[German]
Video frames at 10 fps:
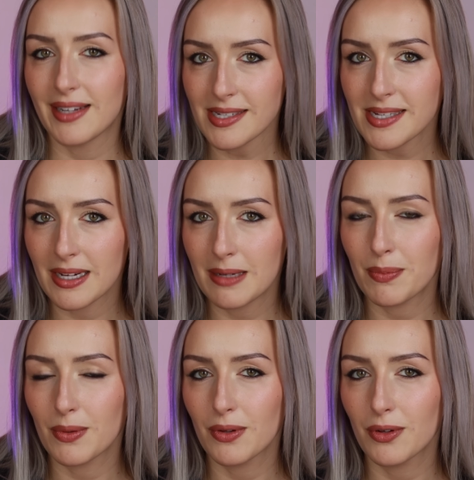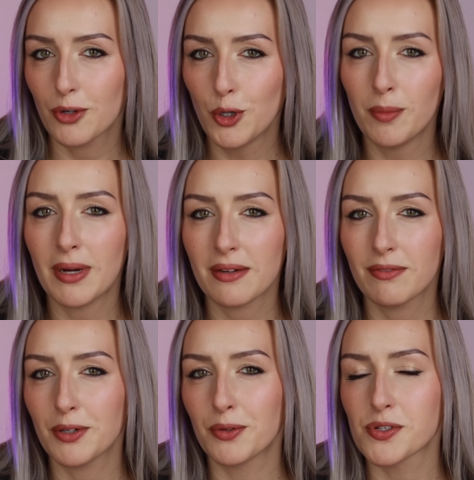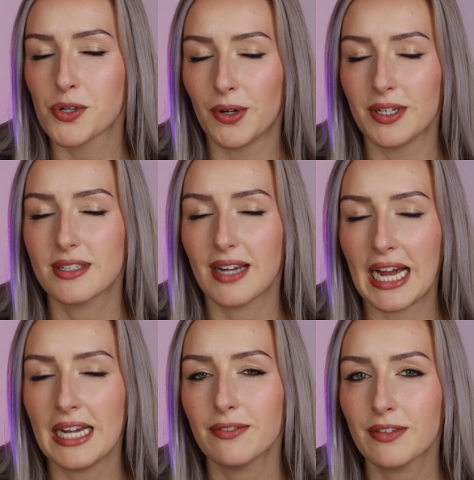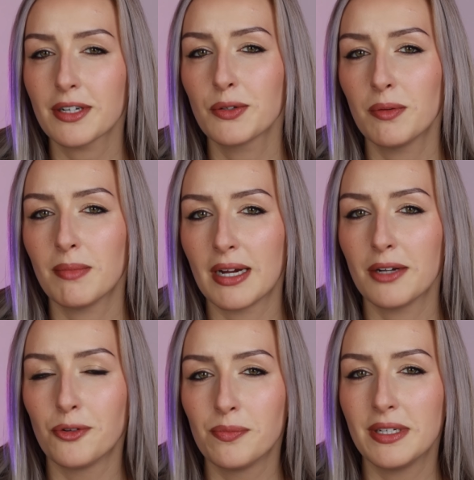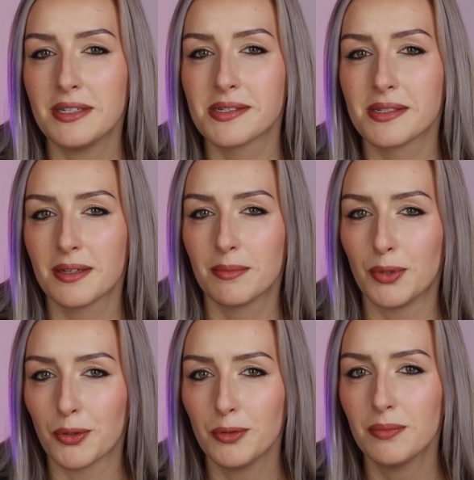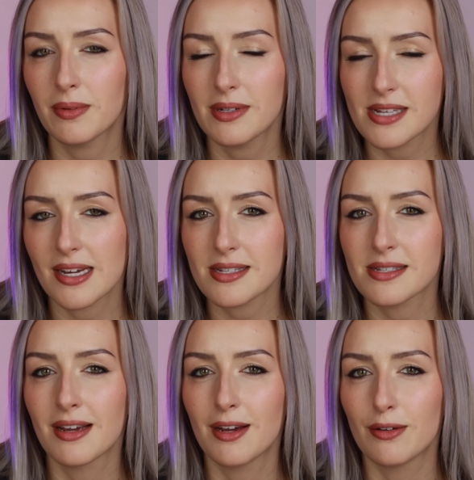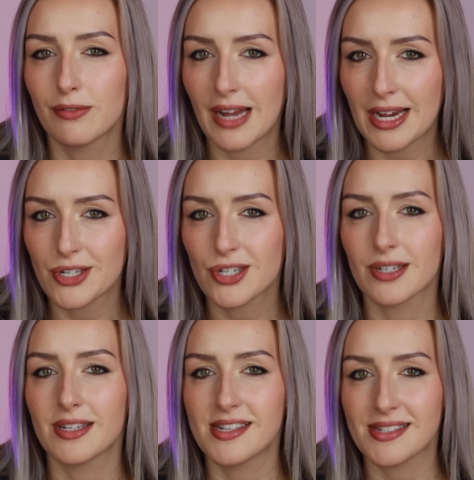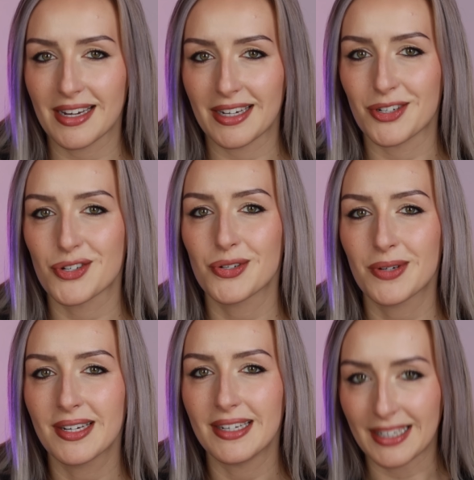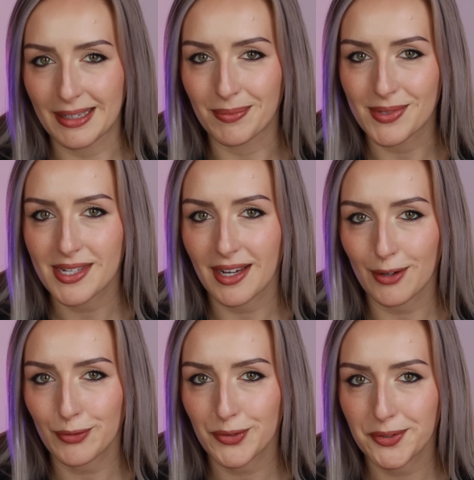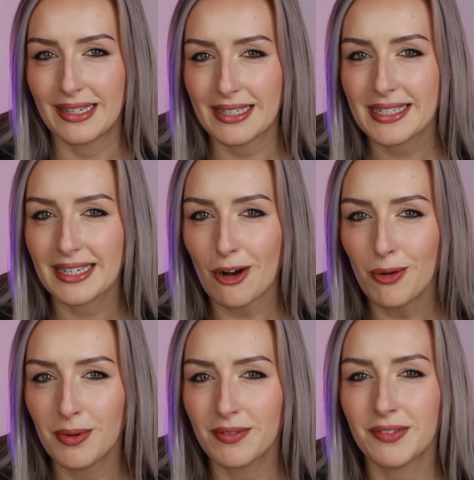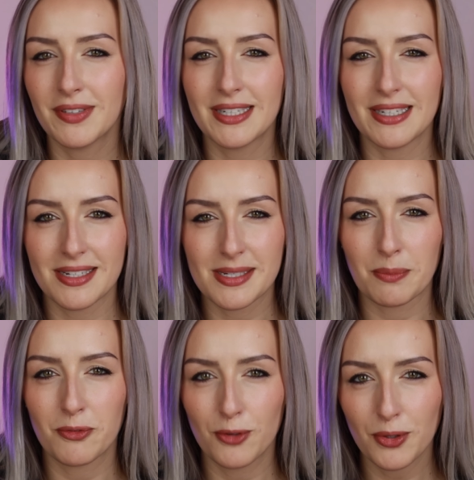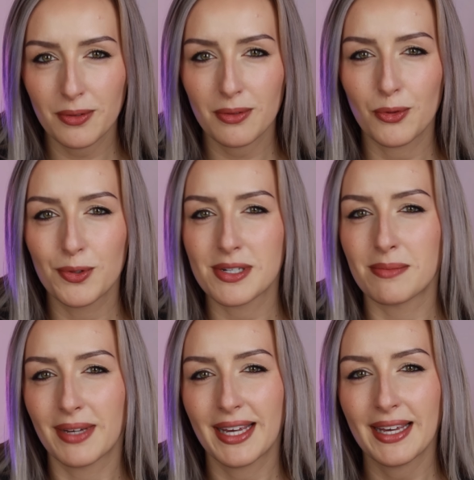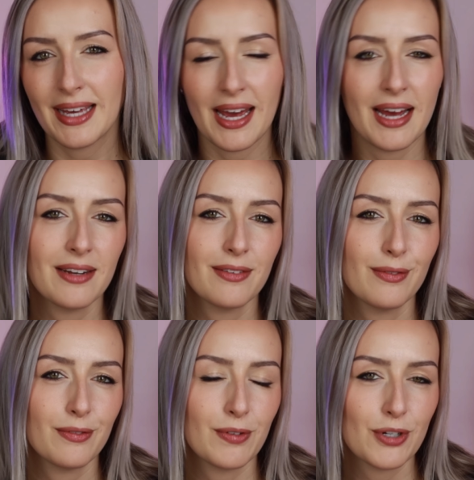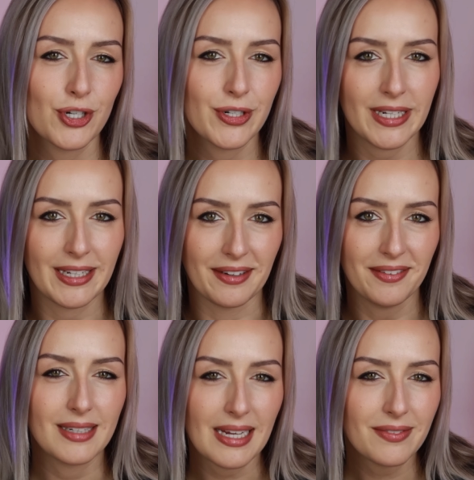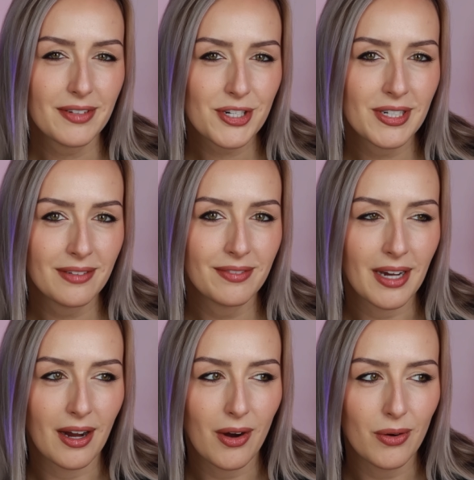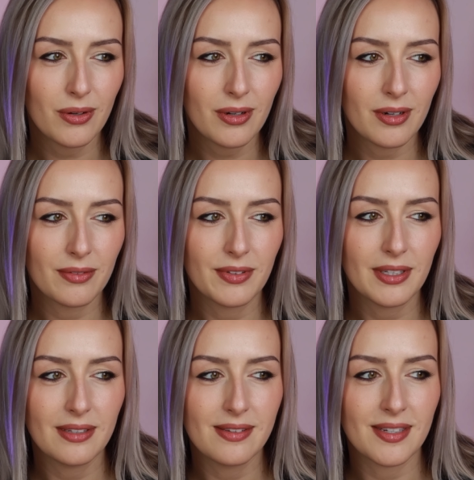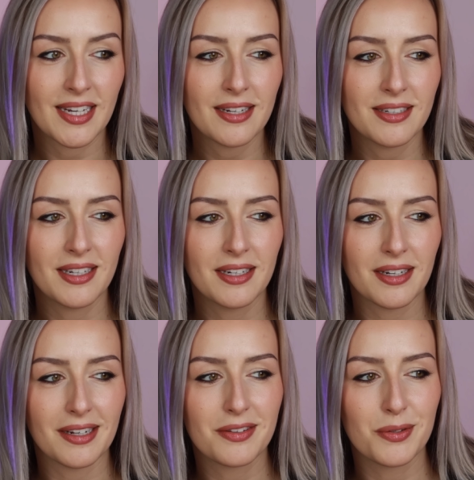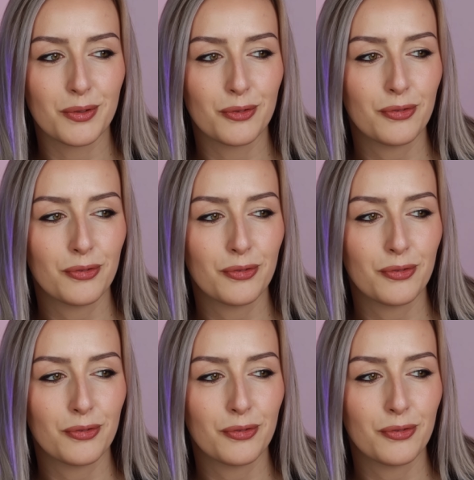Deshalb kümmern wir uns heute einfach nur mal um diesen berühmten Satz, Fleisch ist ein Stück Lebenskraft. Denn ich glaube, wenn wir den zerpflücken und im Kern verstehen, dann verstehen wir auch, wie sehr die Generation